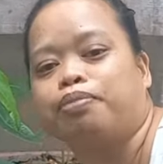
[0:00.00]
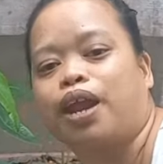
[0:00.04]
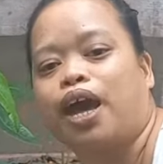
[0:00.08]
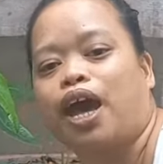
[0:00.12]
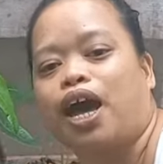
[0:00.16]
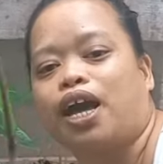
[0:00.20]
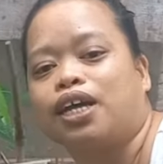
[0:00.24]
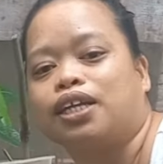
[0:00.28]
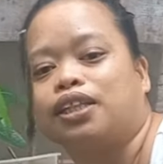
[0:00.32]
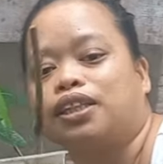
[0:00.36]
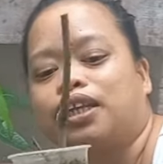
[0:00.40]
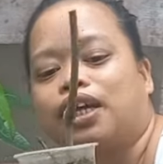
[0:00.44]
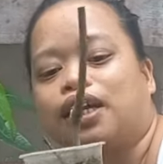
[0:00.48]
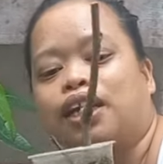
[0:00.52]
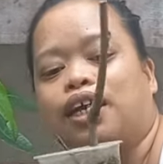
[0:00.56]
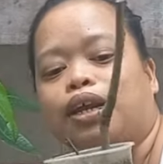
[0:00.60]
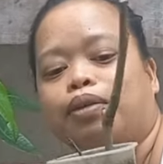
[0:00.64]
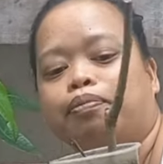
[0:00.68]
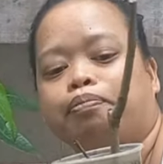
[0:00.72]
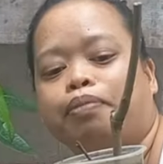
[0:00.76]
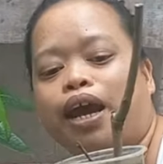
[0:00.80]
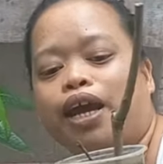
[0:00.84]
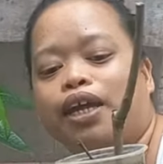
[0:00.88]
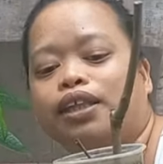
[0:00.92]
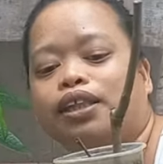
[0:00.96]
plant na
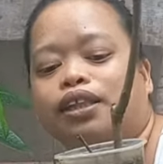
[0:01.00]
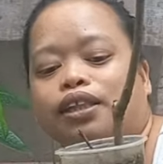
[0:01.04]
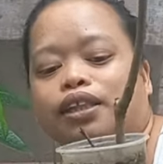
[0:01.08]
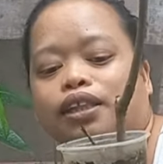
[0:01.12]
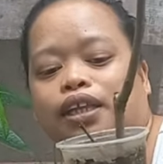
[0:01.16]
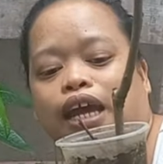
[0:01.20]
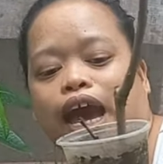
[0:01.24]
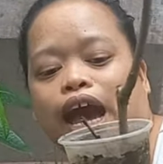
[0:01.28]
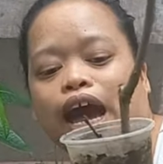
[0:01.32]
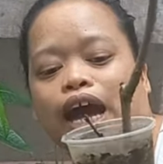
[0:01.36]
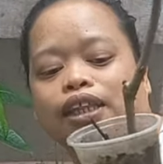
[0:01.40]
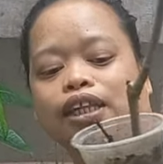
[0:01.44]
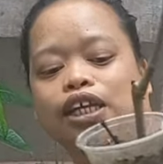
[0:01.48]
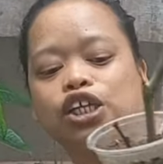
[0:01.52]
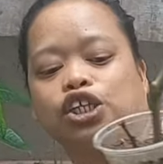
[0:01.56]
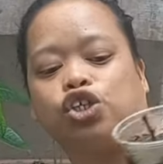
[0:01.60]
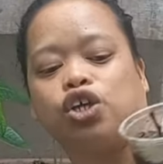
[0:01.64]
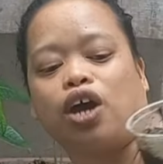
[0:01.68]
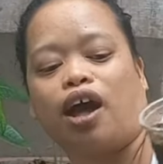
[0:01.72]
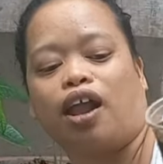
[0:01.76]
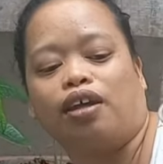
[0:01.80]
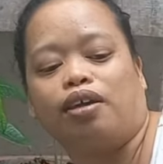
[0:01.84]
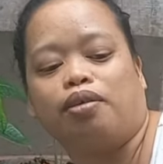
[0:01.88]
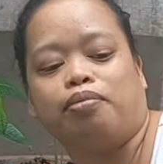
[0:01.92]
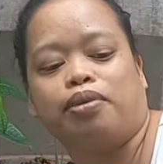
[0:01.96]
narapat ni Ate
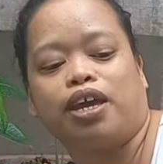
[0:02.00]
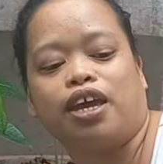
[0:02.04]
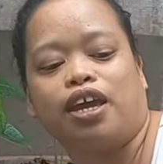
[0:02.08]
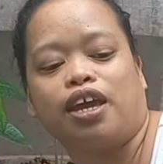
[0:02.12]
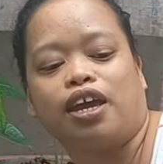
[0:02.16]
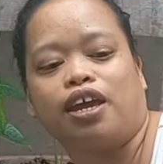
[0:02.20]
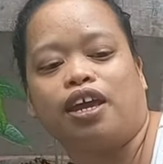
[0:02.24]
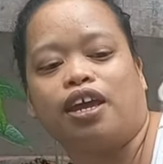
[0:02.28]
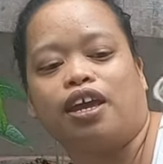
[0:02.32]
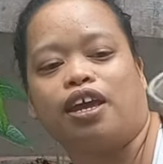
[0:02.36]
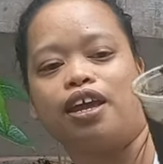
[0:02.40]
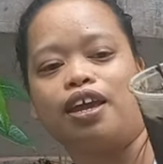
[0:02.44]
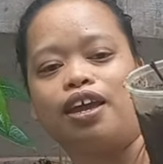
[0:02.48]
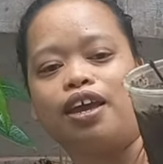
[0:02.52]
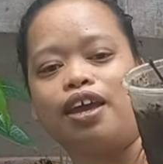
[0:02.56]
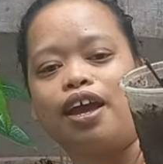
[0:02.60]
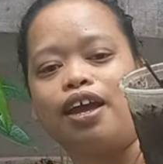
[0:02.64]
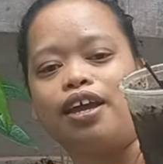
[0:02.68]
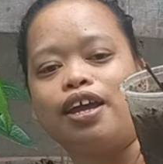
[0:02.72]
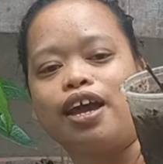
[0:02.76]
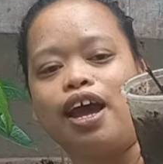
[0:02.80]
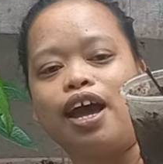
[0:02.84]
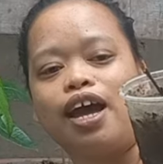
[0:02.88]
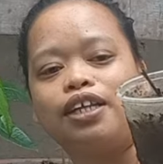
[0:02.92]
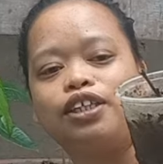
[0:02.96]
Jollibee.
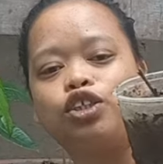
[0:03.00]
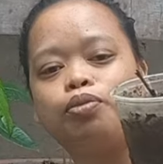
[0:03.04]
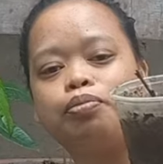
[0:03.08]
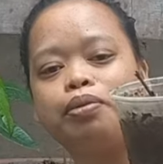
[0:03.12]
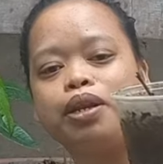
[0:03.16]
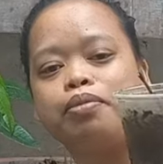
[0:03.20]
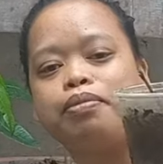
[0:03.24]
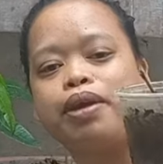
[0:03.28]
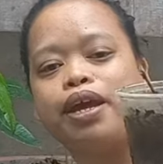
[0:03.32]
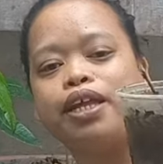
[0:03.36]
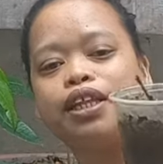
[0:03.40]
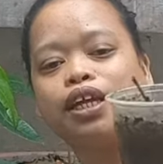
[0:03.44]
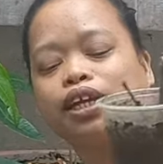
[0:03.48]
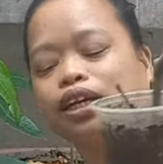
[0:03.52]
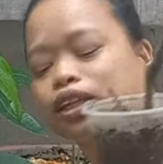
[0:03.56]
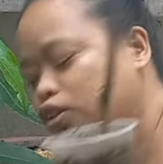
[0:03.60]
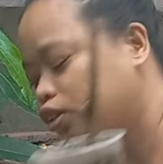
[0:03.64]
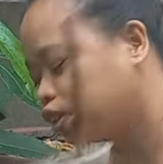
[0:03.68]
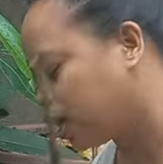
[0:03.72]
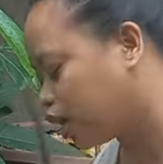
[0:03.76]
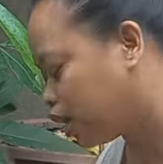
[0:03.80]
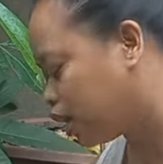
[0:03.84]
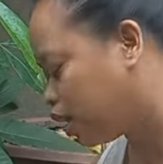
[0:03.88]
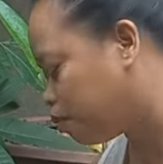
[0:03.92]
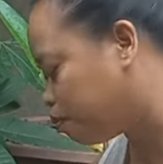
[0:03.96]
Ayan, so pinibenta niya ito
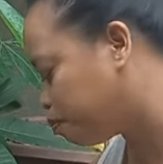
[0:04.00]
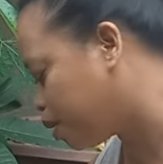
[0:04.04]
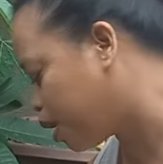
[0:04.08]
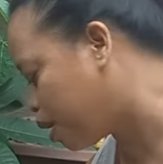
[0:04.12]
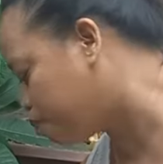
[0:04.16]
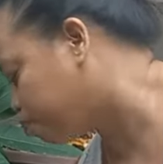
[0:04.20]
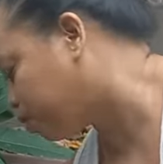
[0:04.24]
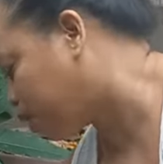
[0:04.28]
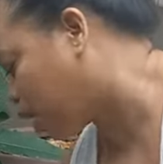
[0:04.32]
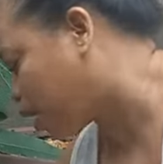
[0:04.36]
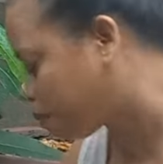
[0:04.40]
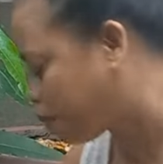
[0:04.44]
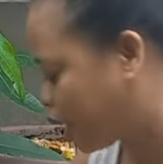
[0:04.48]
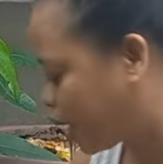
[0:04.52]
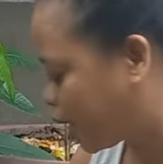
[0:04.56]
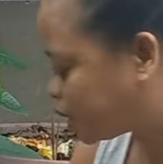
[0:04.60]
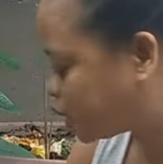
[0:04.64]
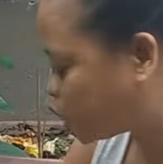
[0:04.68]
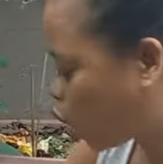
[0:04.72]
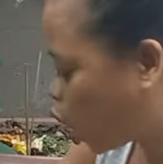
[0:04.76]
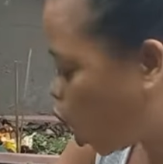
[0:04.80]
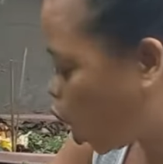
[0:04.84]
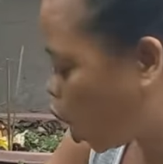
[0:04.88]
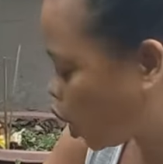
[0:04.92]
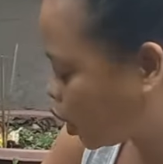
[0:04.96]
sa halagang 50
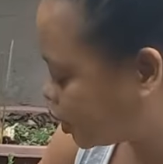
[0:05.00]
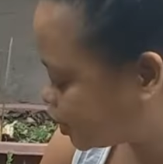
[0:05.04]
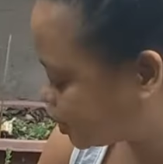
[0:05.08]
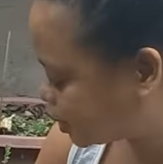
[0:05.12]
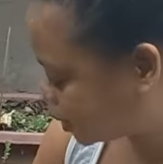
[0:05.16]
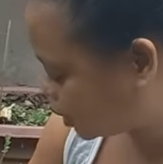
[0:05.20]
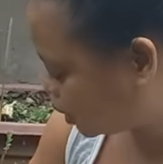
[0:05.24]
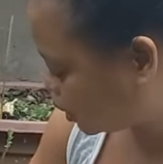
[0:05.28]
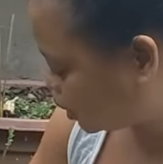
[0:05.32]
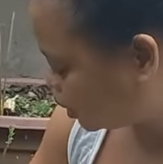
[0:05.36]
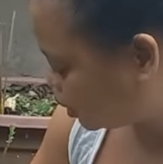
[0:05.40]
pesos.